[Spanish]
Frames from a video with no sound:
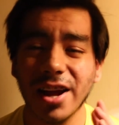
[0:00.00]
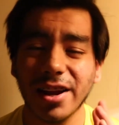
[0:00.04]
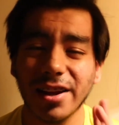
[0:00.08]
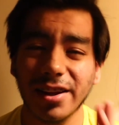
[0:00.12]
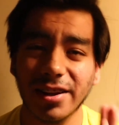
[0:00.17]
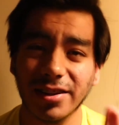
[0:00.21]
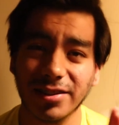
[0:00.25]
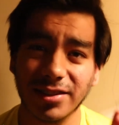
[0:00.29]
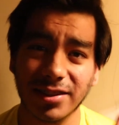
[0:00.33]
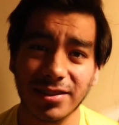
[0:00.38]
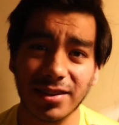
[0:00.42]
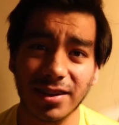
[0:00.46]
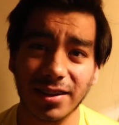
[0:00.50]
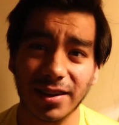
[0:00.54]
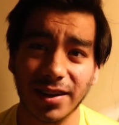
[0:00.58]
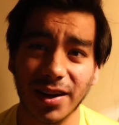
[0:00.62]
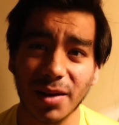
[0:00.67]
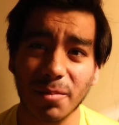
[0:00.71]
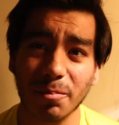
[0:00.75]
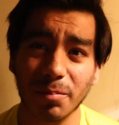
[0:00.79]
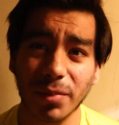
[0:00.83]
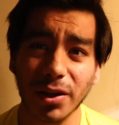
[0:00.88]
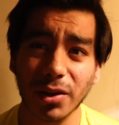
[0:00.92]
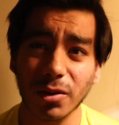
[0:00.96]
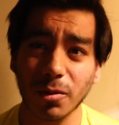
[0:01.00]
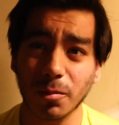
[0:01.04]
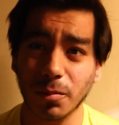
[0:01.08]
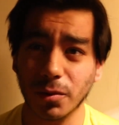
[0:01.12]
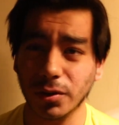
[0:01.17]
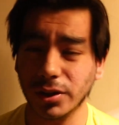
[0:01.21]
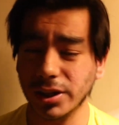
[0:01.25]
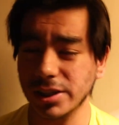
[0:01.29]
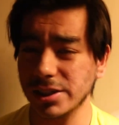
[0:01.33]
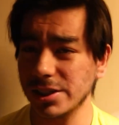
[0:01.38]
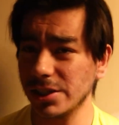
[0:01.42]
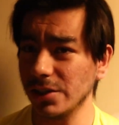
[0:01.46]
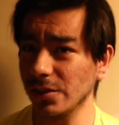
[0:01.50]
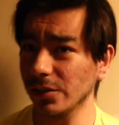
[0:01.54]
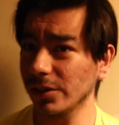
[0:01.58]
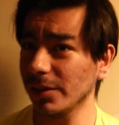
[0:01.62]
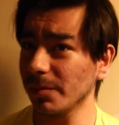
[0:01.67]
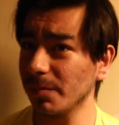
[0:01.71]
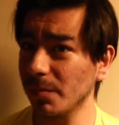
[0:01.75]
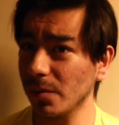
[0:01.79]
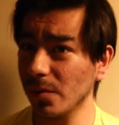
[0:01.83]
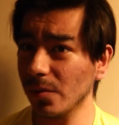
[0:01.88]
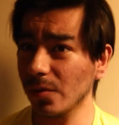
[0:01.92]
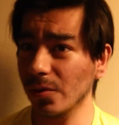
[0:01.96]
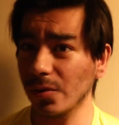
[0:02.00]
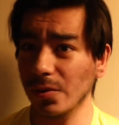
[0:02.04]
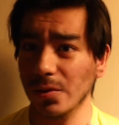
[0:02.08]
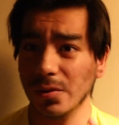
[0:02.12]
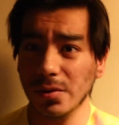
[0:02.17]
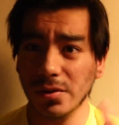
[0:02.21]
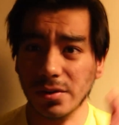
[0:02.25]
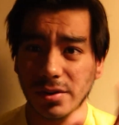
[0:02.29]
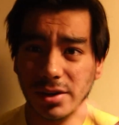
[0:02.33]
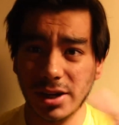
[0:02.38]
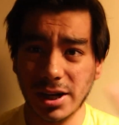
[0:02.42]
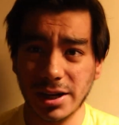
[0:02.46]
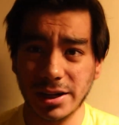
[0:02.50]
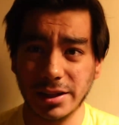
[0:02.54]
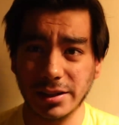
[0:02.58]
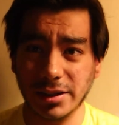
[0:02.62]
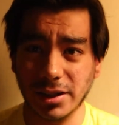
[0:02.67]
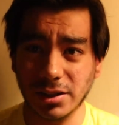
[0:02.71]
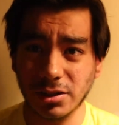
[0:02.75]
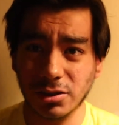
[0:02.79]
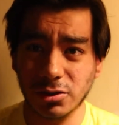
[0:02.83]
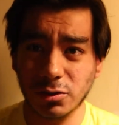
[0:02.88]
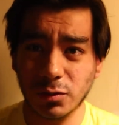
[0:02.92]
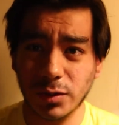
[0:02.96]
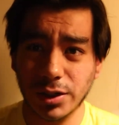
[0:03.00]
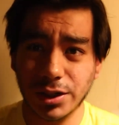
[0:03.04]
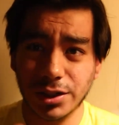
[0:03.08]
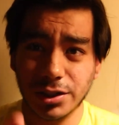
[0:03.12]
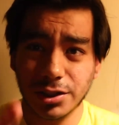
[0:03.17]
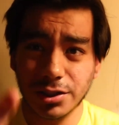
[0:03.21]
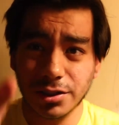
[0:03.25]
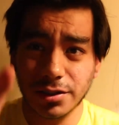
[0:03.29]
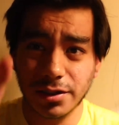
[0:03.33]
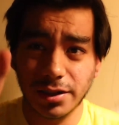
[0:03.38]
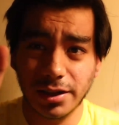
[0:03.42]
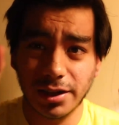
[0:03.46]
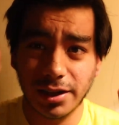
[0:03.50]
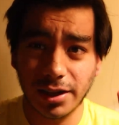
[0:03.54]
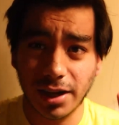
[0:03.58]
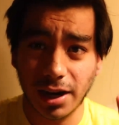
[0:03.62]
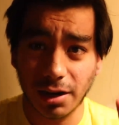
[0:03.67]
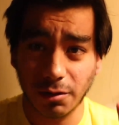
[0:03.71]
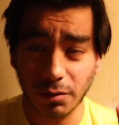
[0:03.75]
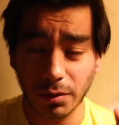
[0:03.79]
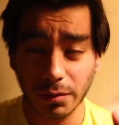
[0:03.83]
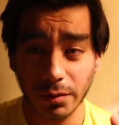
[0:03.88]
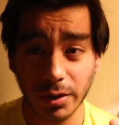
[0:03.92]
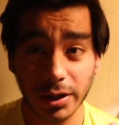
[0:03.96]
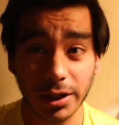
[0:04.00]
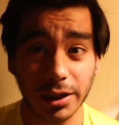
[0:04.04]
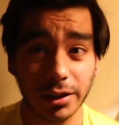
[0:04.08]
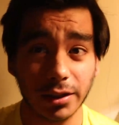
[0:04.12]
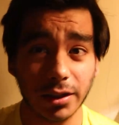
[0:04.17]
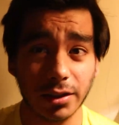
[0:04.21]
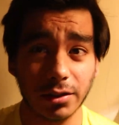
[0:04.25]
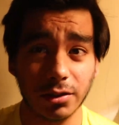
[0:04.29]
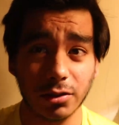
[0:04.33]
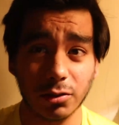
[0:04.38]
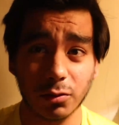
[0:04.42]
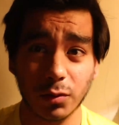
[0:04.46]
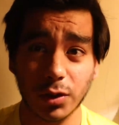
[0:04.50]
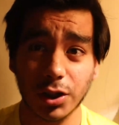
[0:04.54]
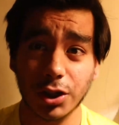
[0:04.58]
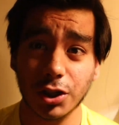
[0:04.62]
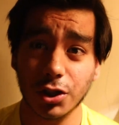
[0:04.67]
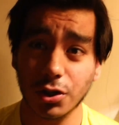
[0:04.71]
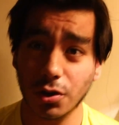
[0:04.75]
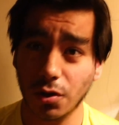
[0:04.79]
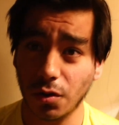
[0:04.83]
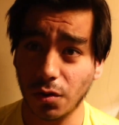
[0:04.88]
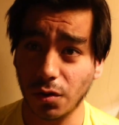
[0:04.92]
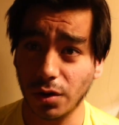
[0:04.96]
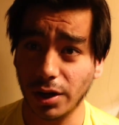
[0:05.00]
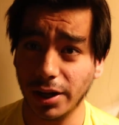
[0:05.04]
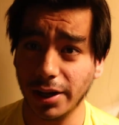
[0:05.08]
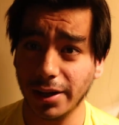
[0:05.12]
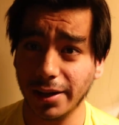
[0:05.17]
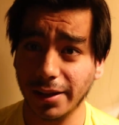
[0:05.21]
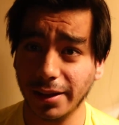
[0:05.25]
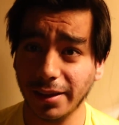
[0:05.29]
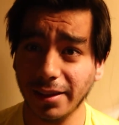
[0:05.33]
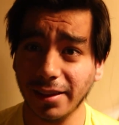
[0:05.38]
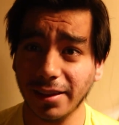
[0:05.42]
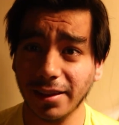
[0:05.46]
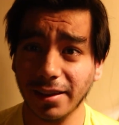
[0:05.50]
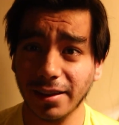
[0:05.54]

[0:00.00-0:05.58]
Y ese es el gran pedo, porque si yo te pongo la Nintendo Switch y la nueva Nintendo Switch OLED